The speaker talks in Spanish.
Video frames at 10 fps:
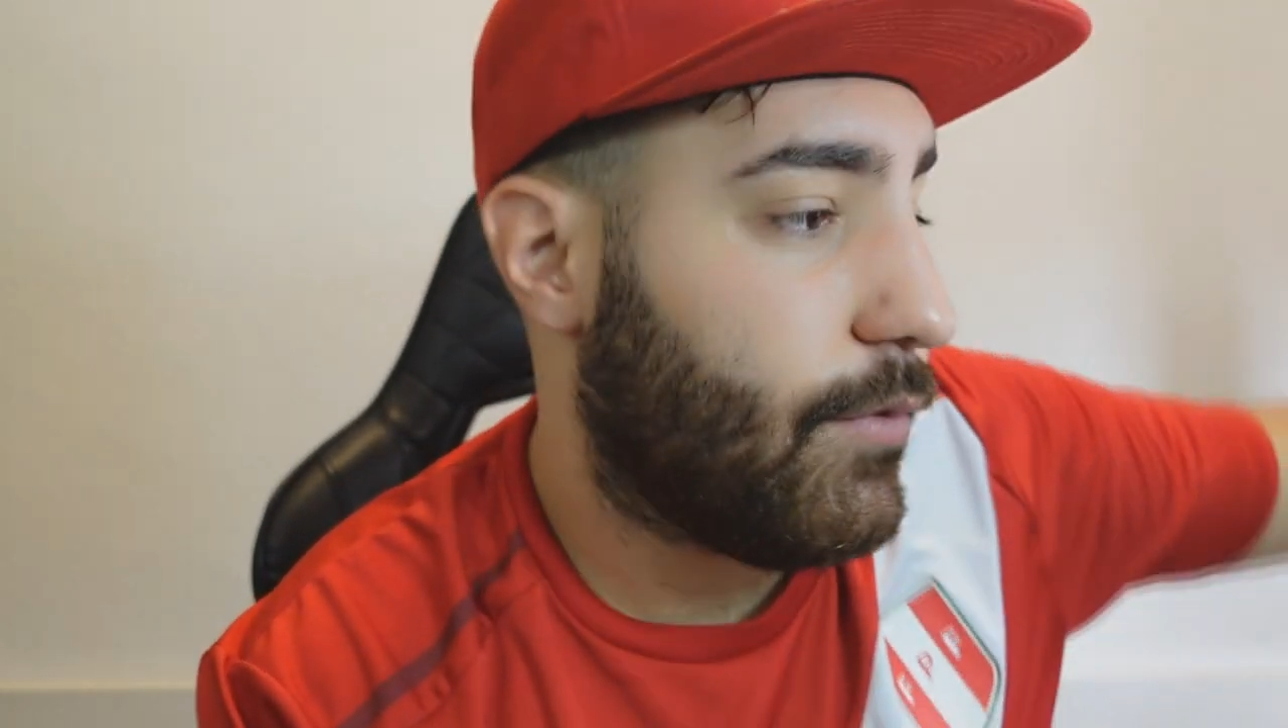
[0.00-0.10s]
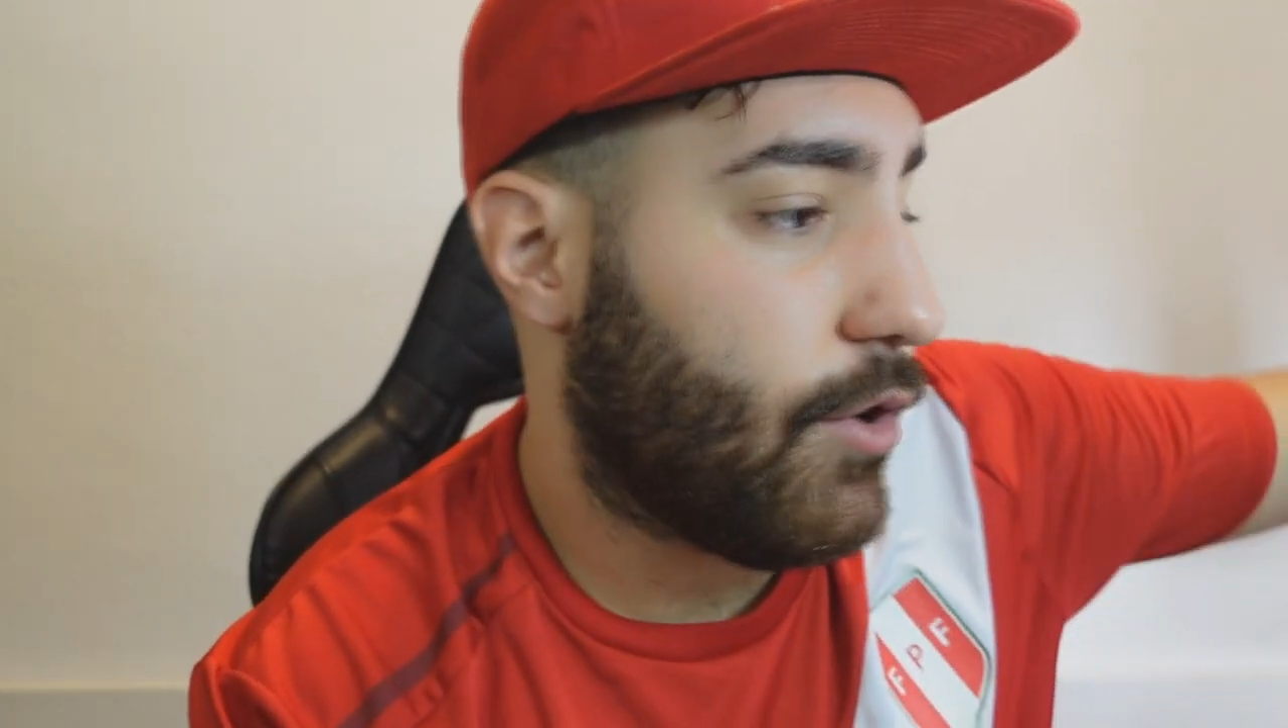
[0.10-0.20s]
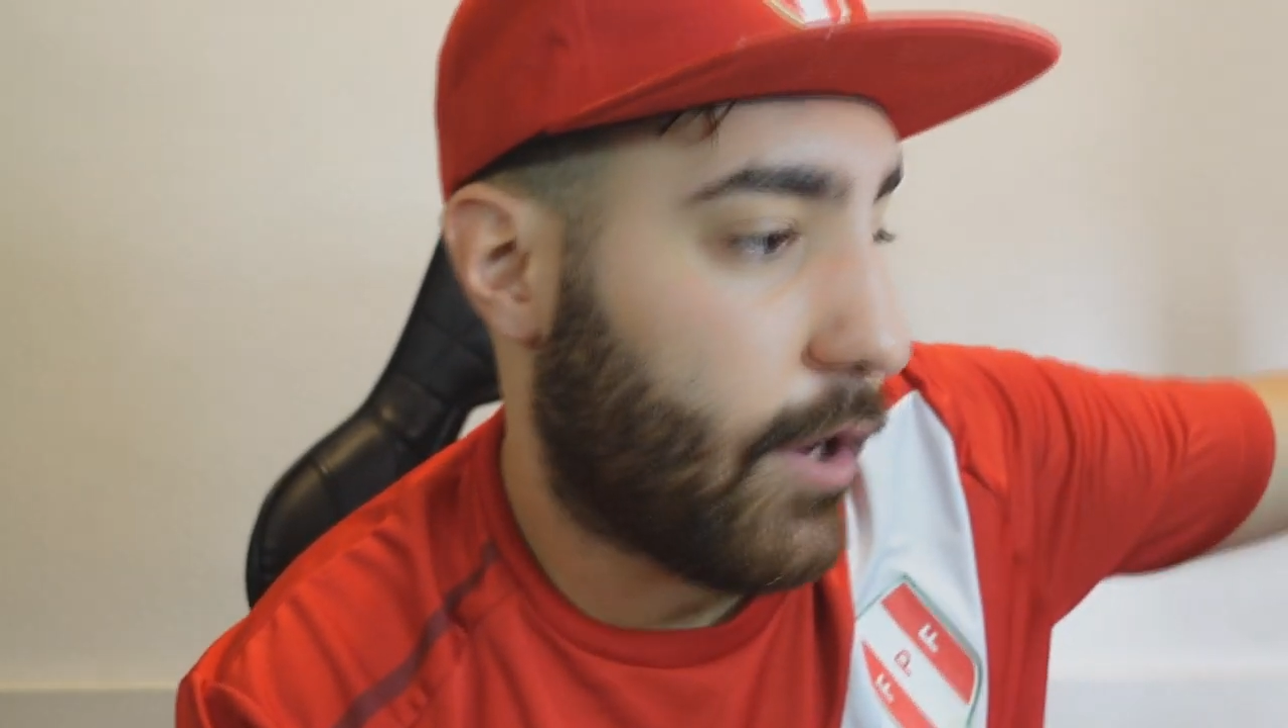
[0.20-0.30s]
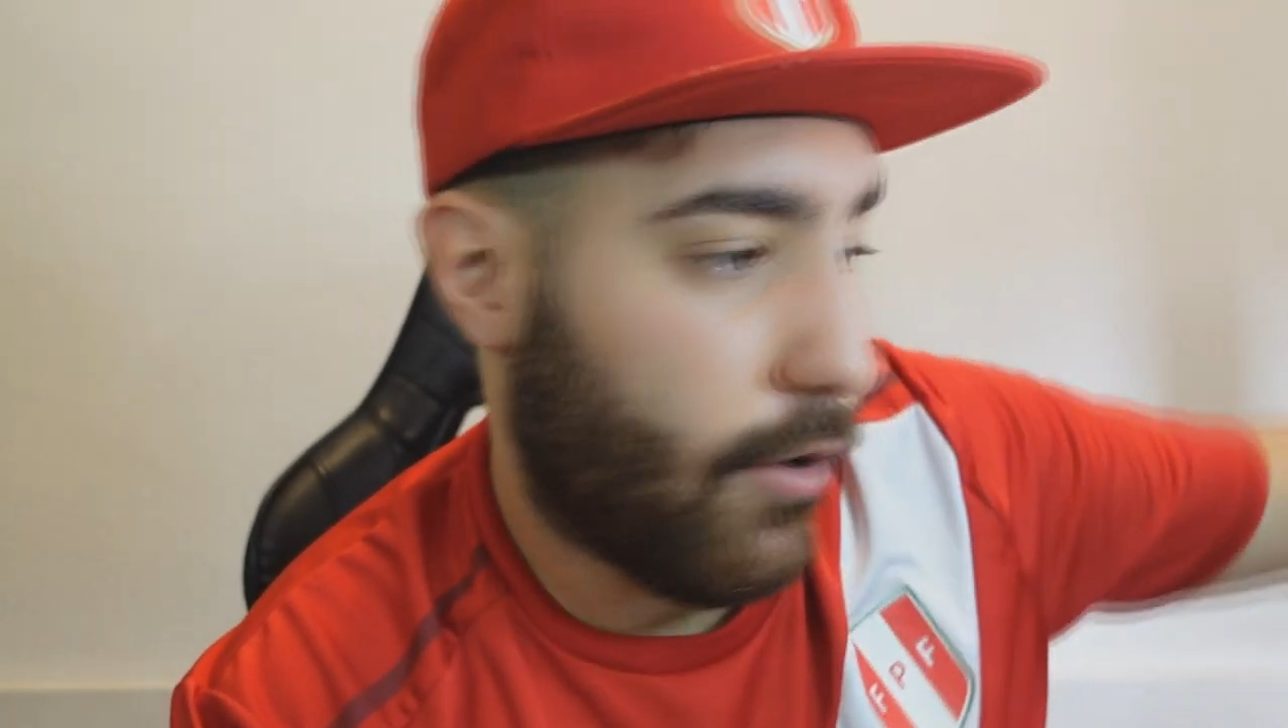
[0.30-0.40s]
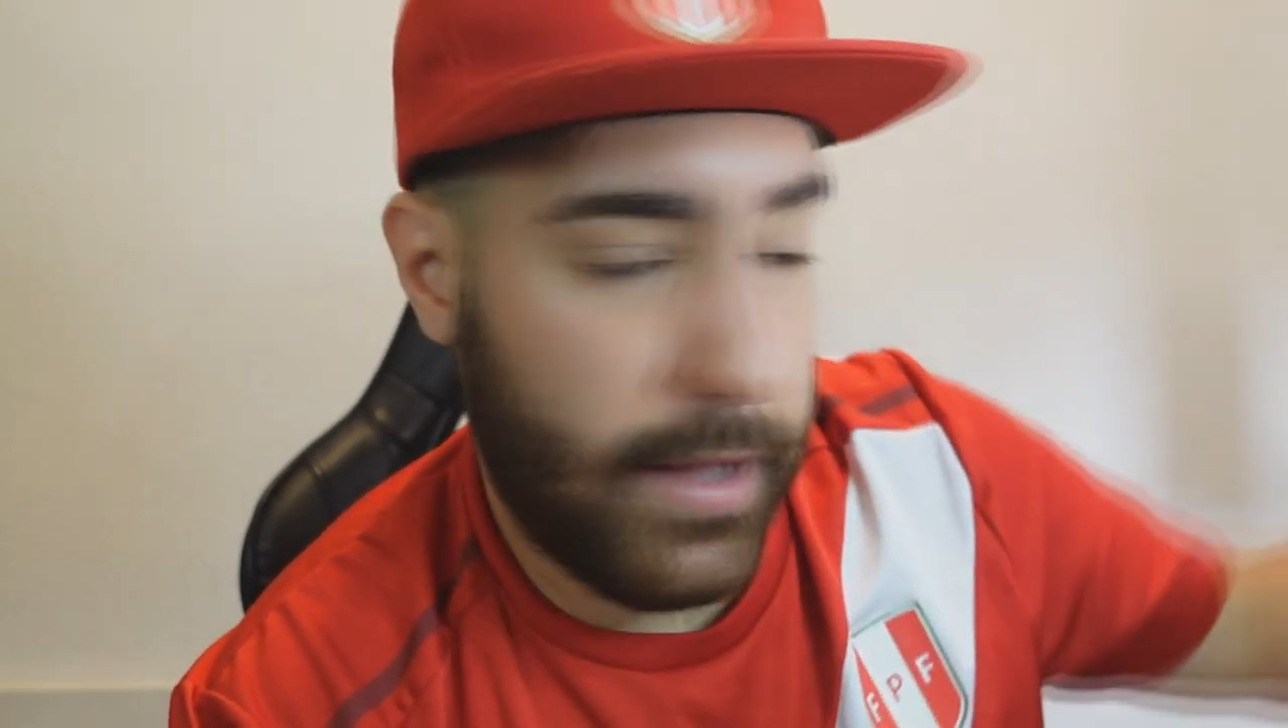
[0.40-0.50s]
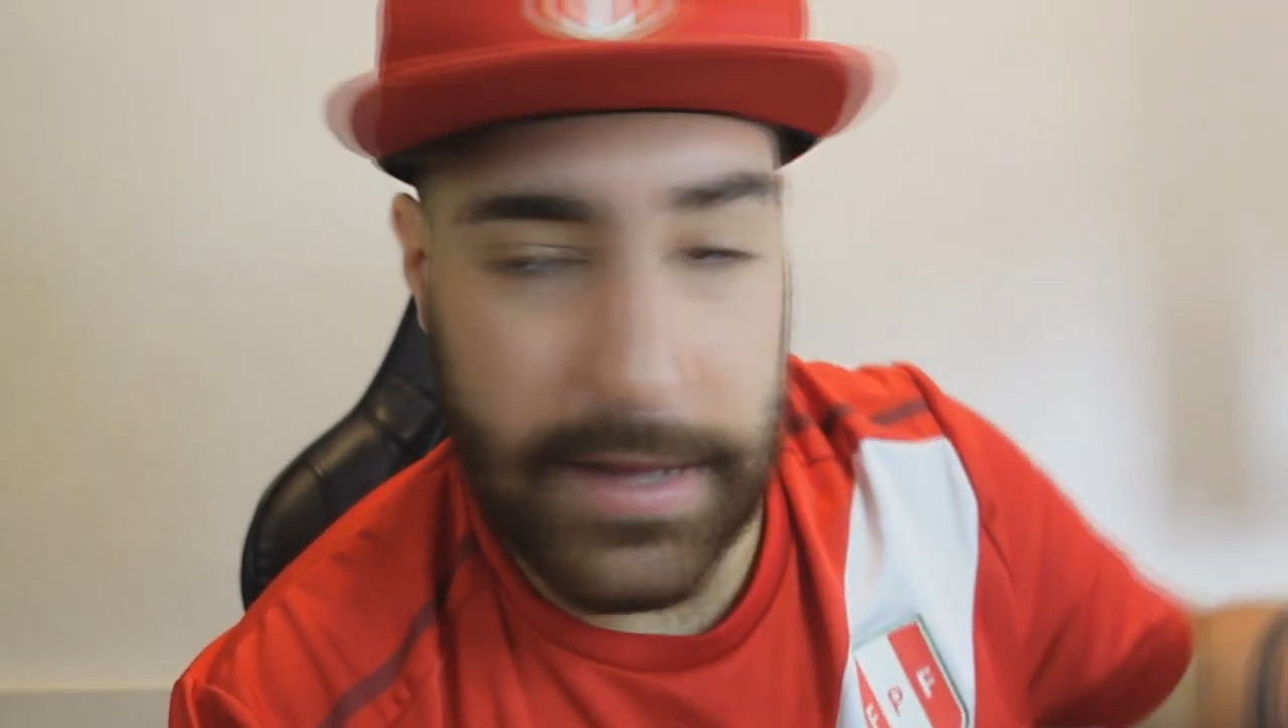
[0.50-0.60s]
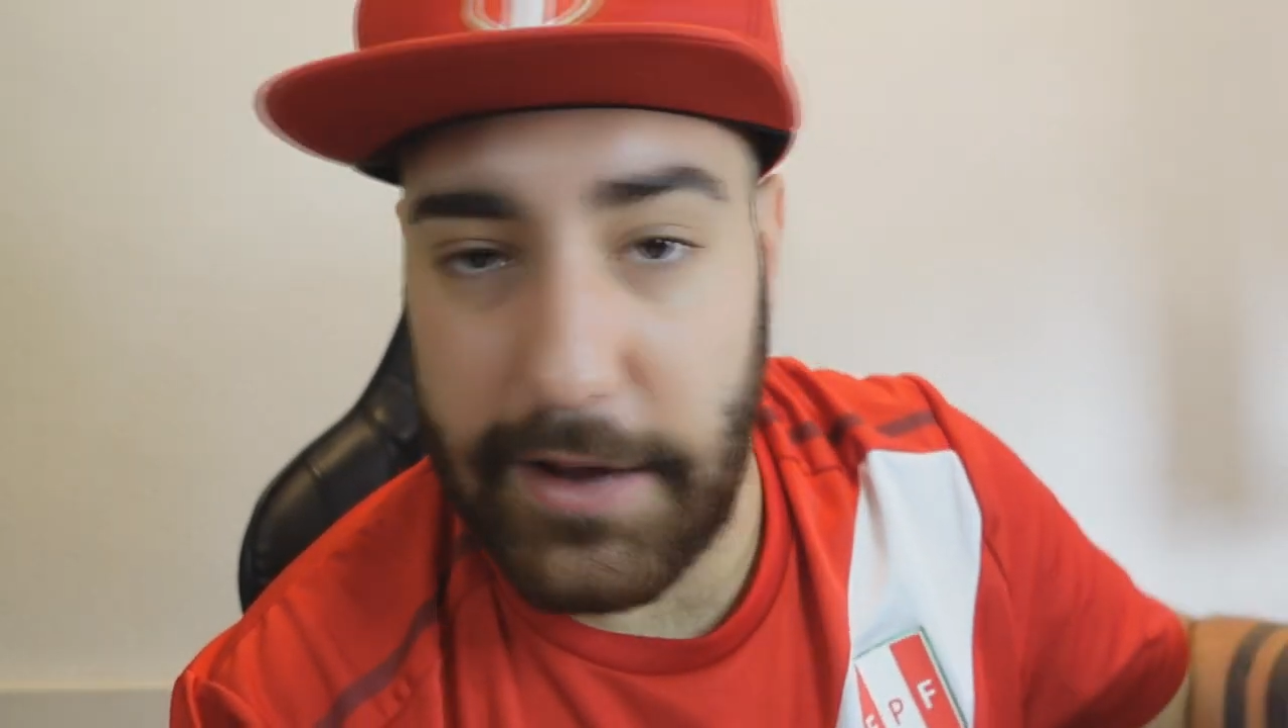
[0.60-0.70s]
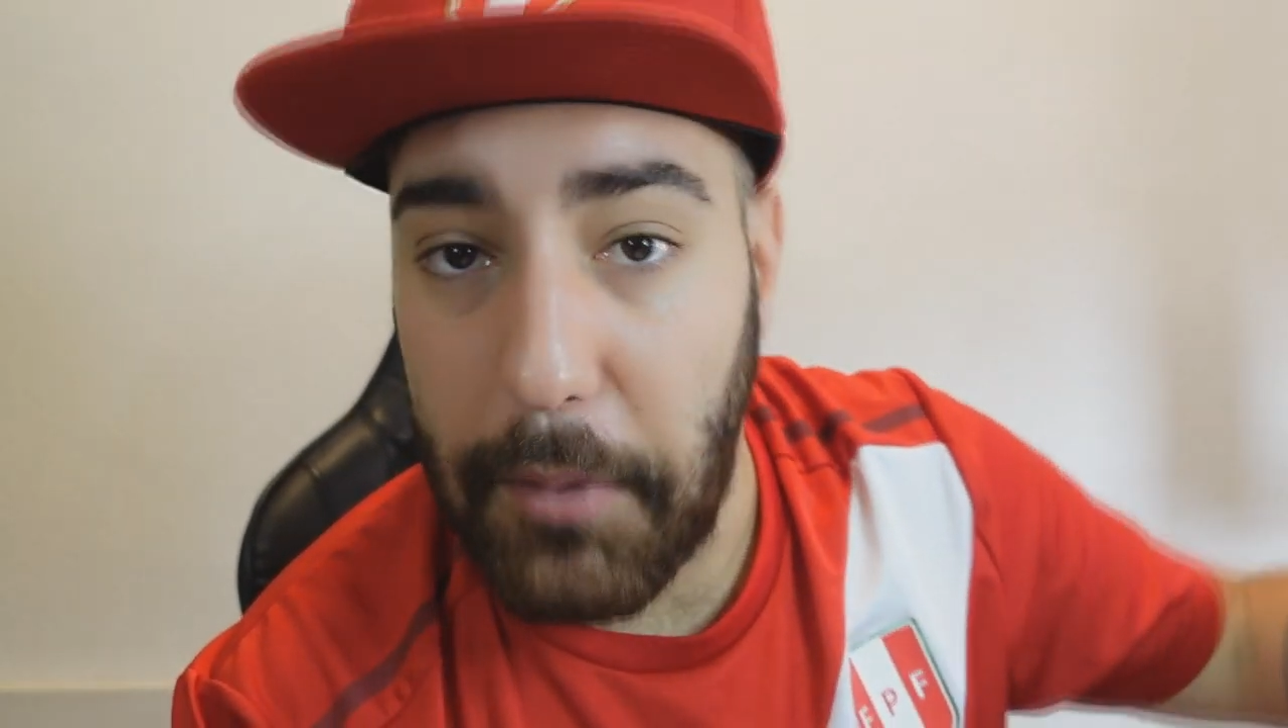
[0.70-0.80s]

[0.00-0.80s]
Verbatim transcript: yo creo que ya